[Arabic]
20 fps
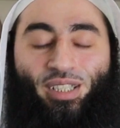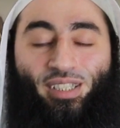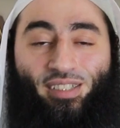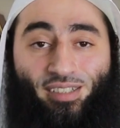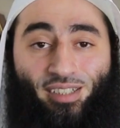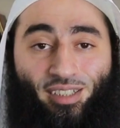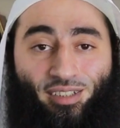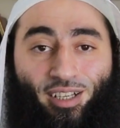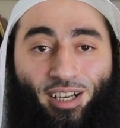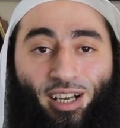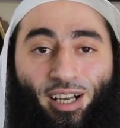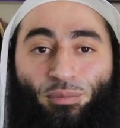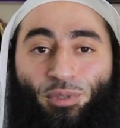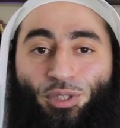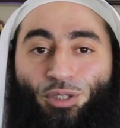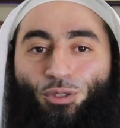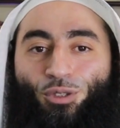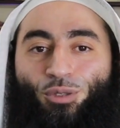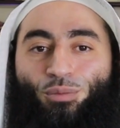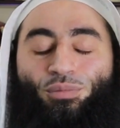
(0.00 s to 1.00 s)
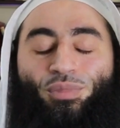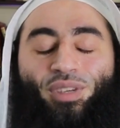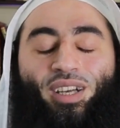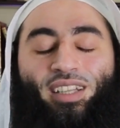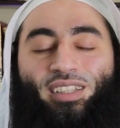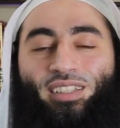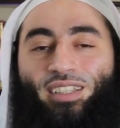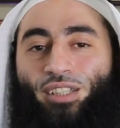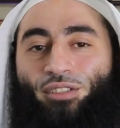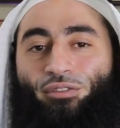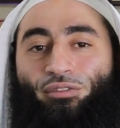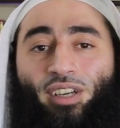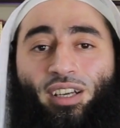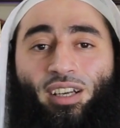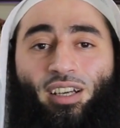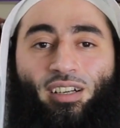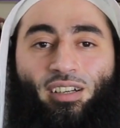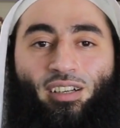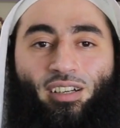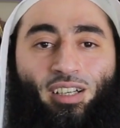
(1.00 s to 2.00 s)
من استطاع منكم أن
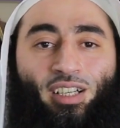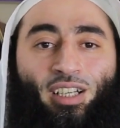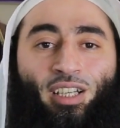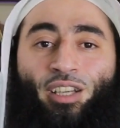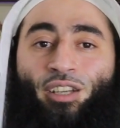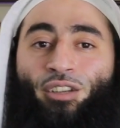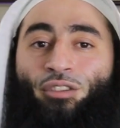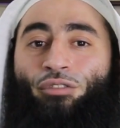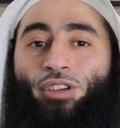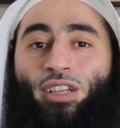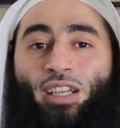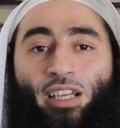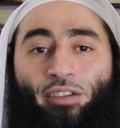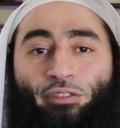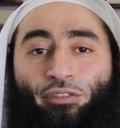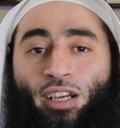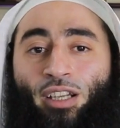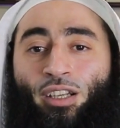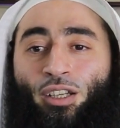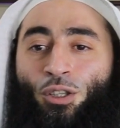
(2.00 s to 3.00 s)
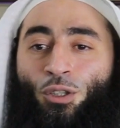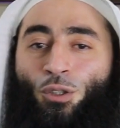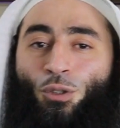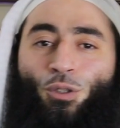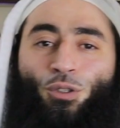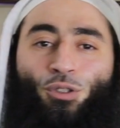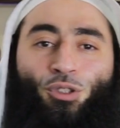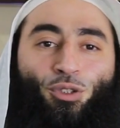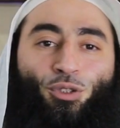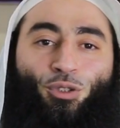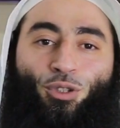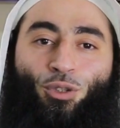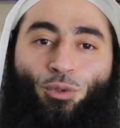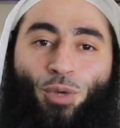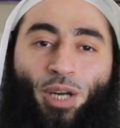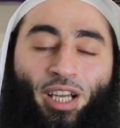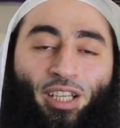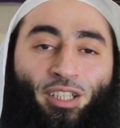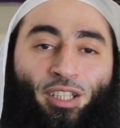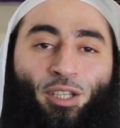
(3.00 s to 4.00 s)
ينفع أخاه فليفعل انشر
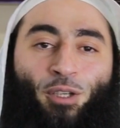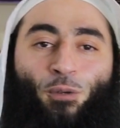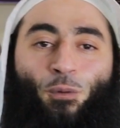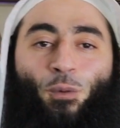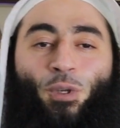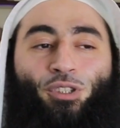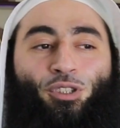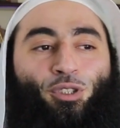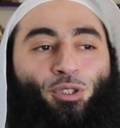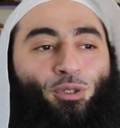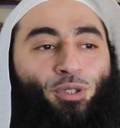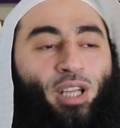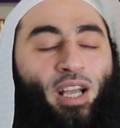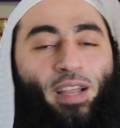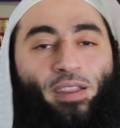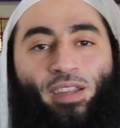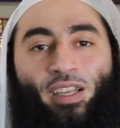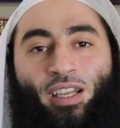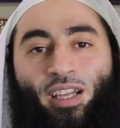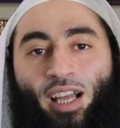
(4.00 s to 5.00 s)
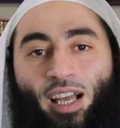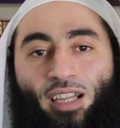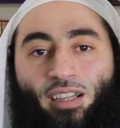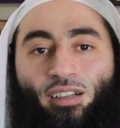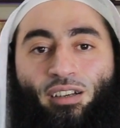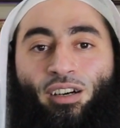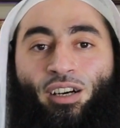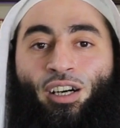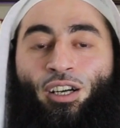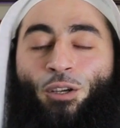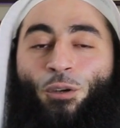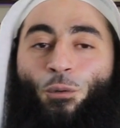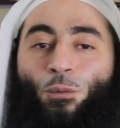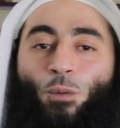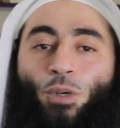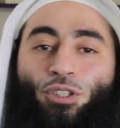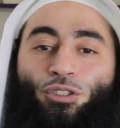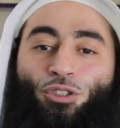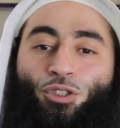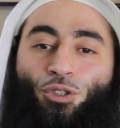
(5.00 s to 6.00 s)
الوعي وانشر هذه الحلقة
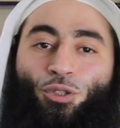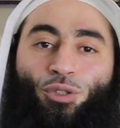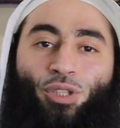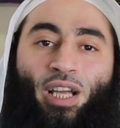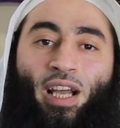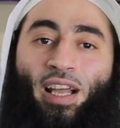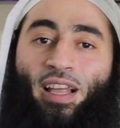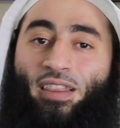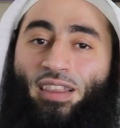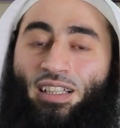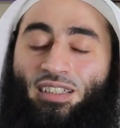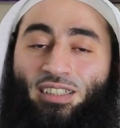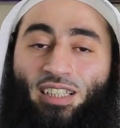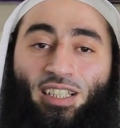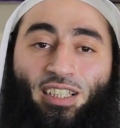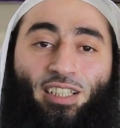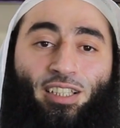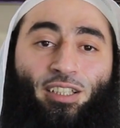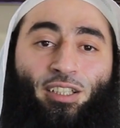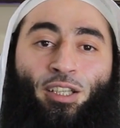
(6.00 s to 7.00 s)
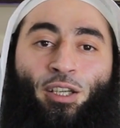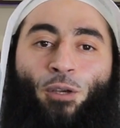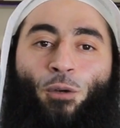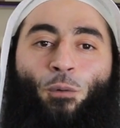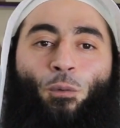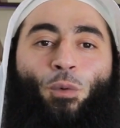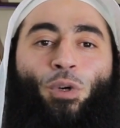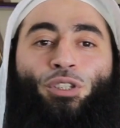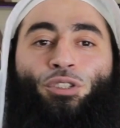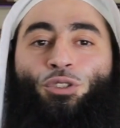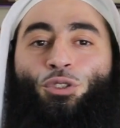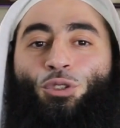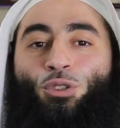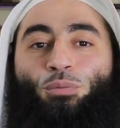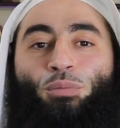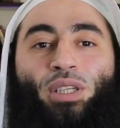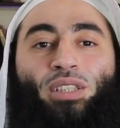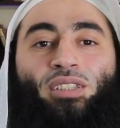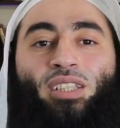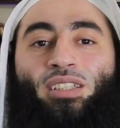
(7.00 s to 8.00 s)
وانشر هذا الدليل وانشر
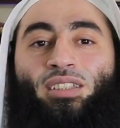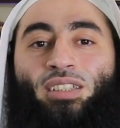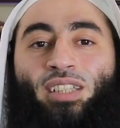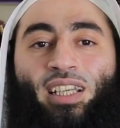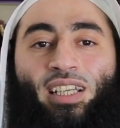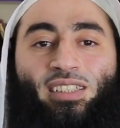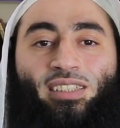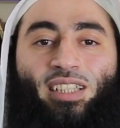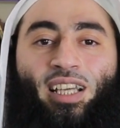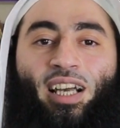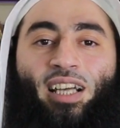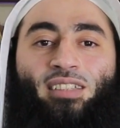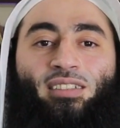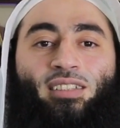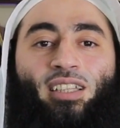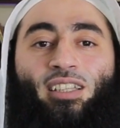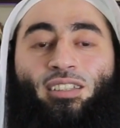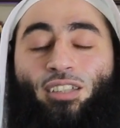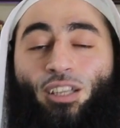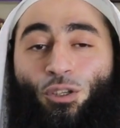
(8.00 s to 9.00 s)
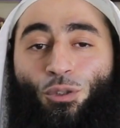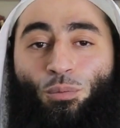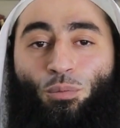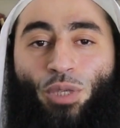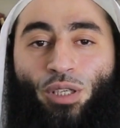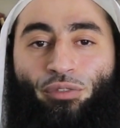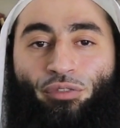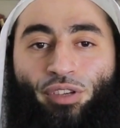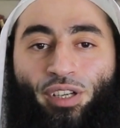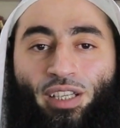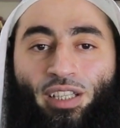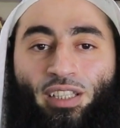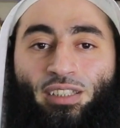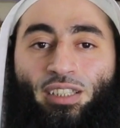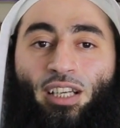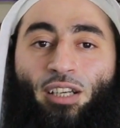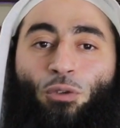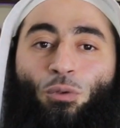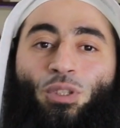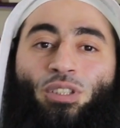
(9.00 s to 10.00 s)
بين الناس حتى تعم
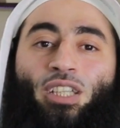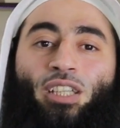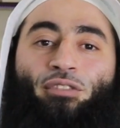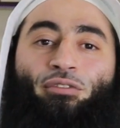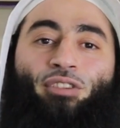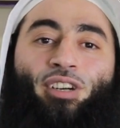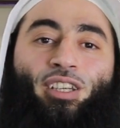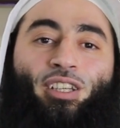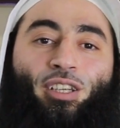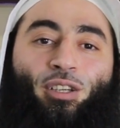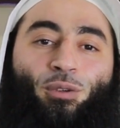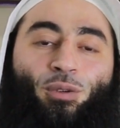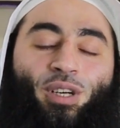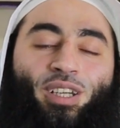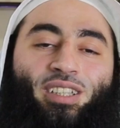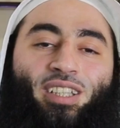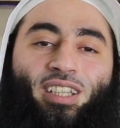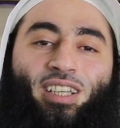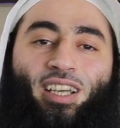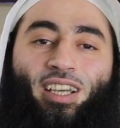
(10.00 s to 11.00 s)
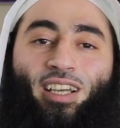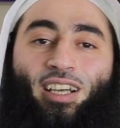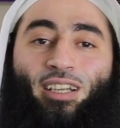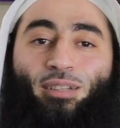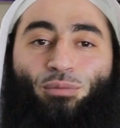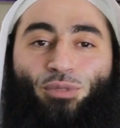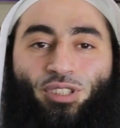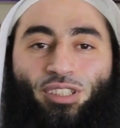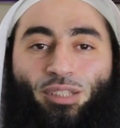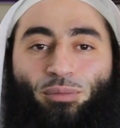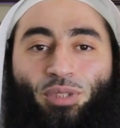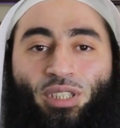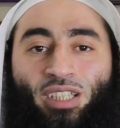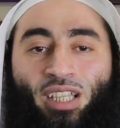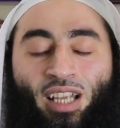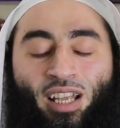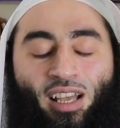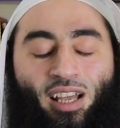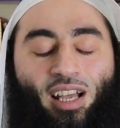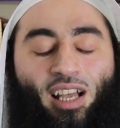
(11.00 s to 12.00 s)
الفائدة وتنفع إخوانك المسلمين
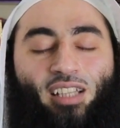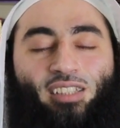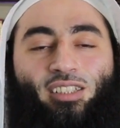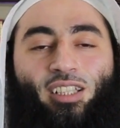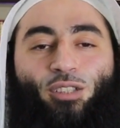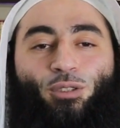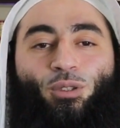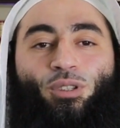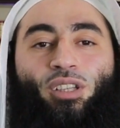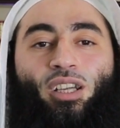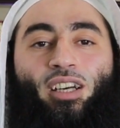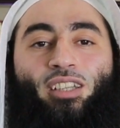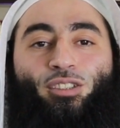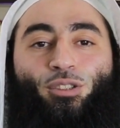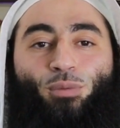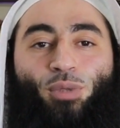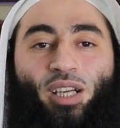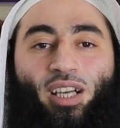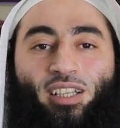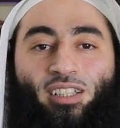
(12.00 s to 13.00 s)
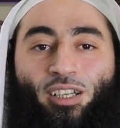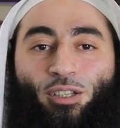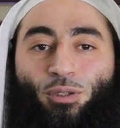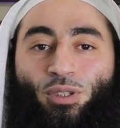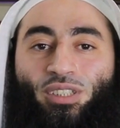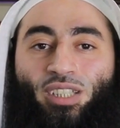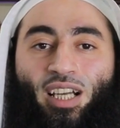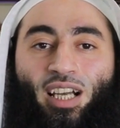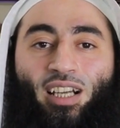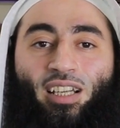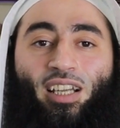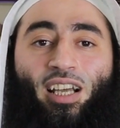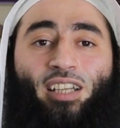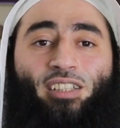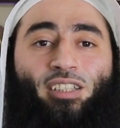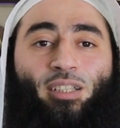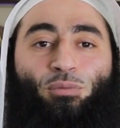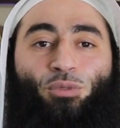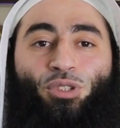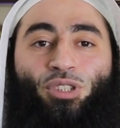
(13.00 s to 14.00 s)
أسأل الله سبحانه وتعالى
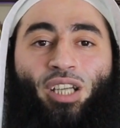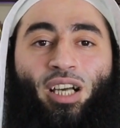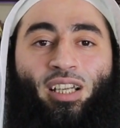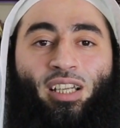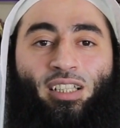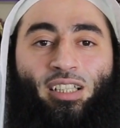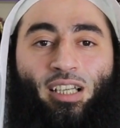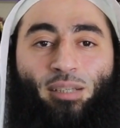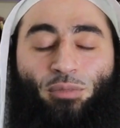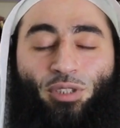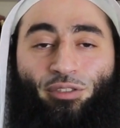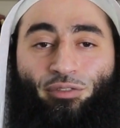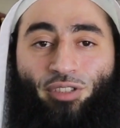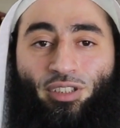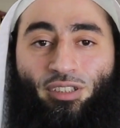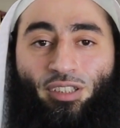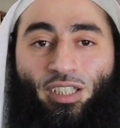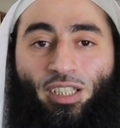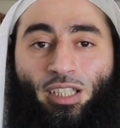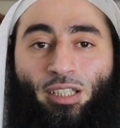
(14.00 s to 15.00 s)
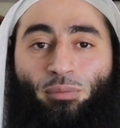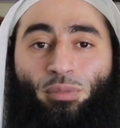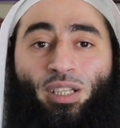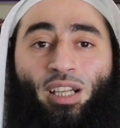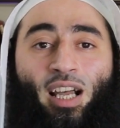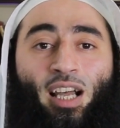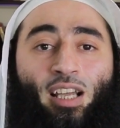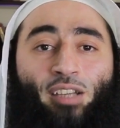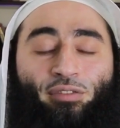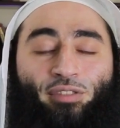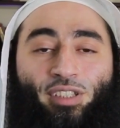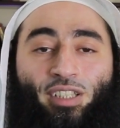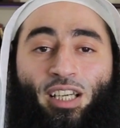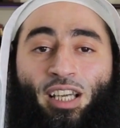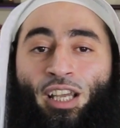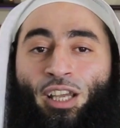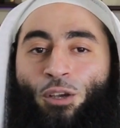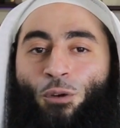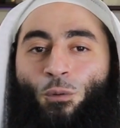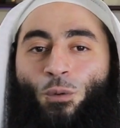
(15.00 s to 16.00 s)
أن يمن علينا من فضله
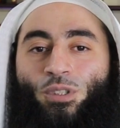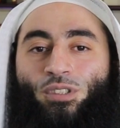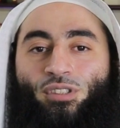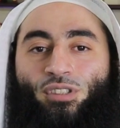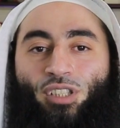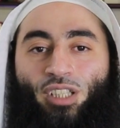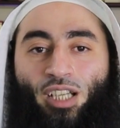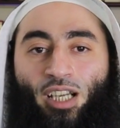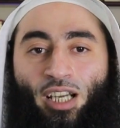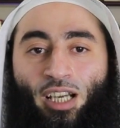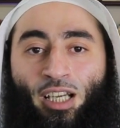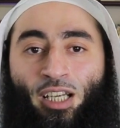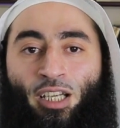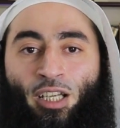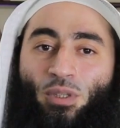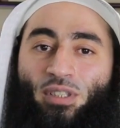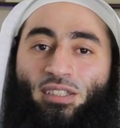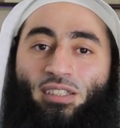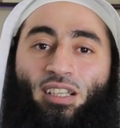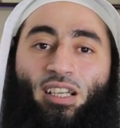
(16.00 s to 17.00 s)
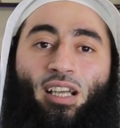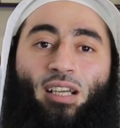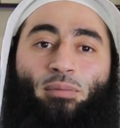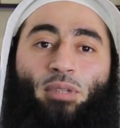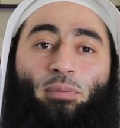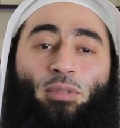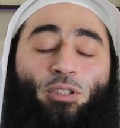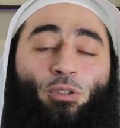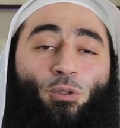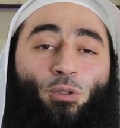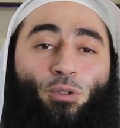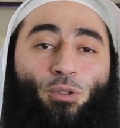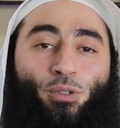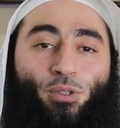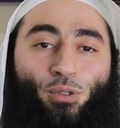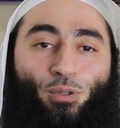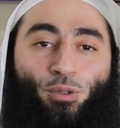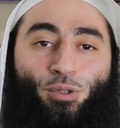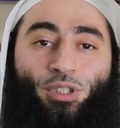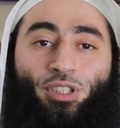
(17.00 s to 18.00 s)
بالعافية والصحة والسلامة من كل
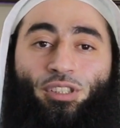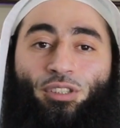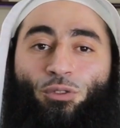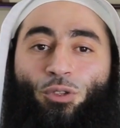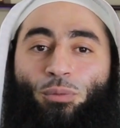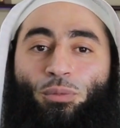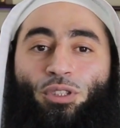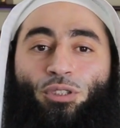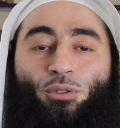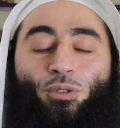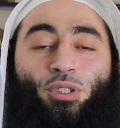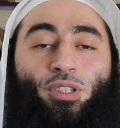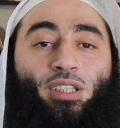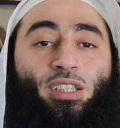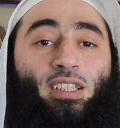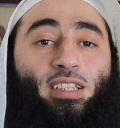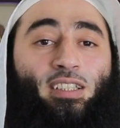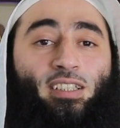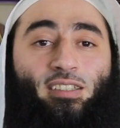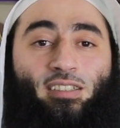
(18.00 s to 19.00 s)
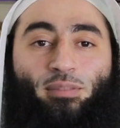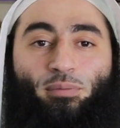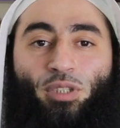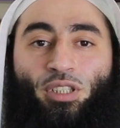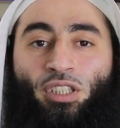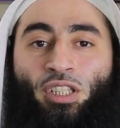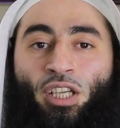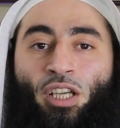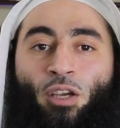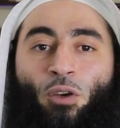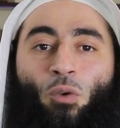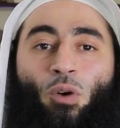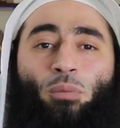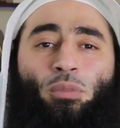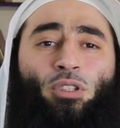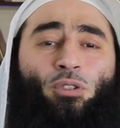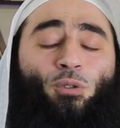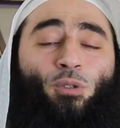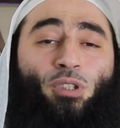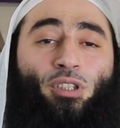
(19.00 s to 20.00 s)
سوء ومن كل إثم
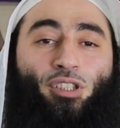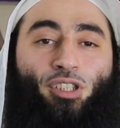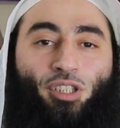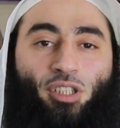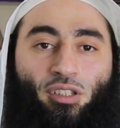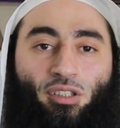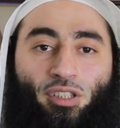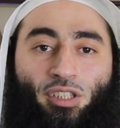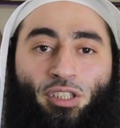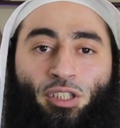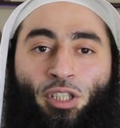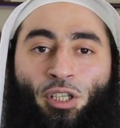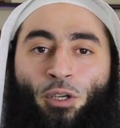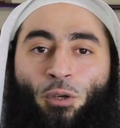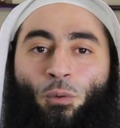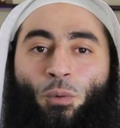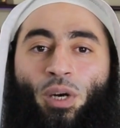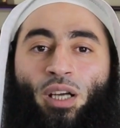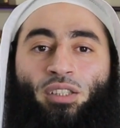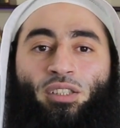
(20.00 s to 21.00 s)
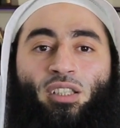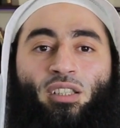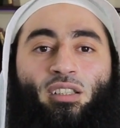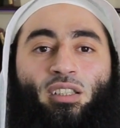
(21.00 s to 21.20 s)
ومن كل شر وأن